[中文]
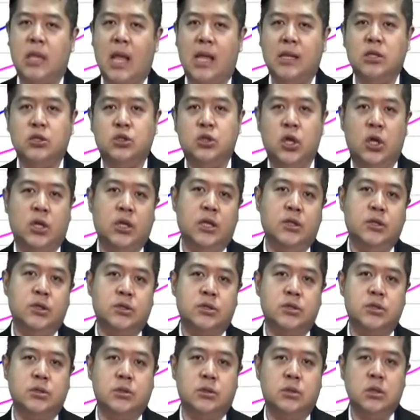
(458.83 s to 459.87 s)
他的缺点就
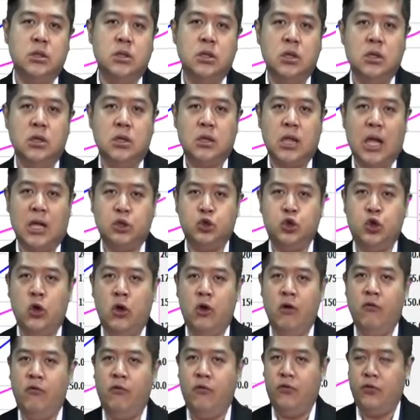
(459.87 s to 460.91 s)
是他
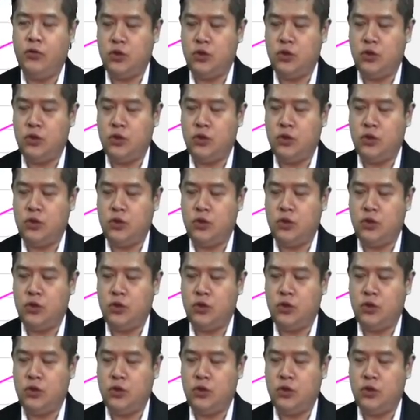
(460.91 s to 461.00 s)
缺